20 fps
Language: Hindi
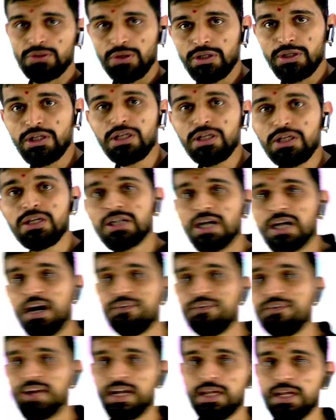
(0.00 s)
इनका
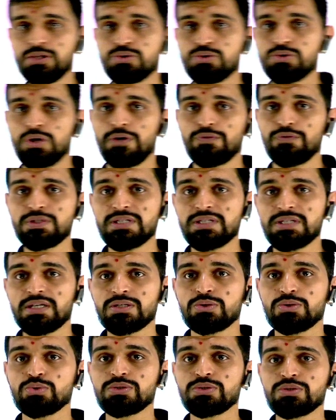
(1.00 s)
वेटेज जो है वो सिक्स टू
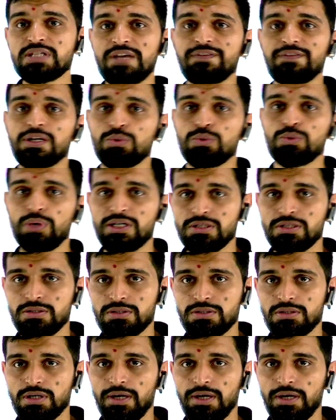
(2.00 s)
सेवन क्वेश्चन का